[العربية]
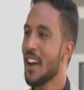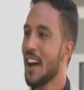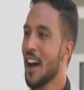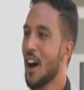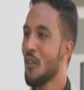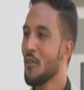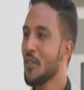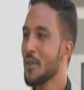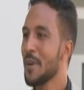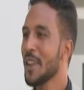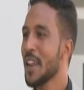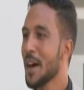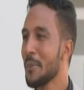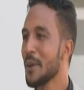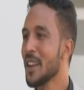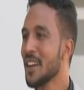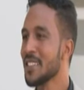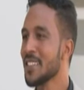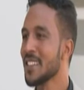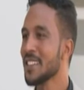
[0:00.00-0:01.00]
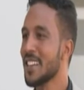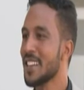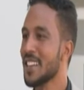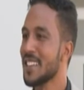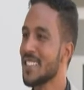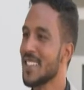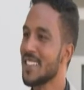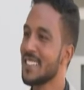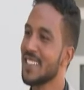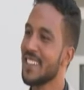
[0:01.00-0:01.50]
او في بناء مناطقنا
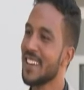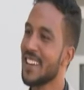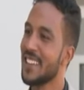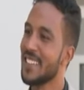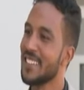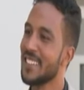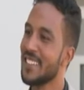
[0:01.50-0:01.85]
الاساسيه يعني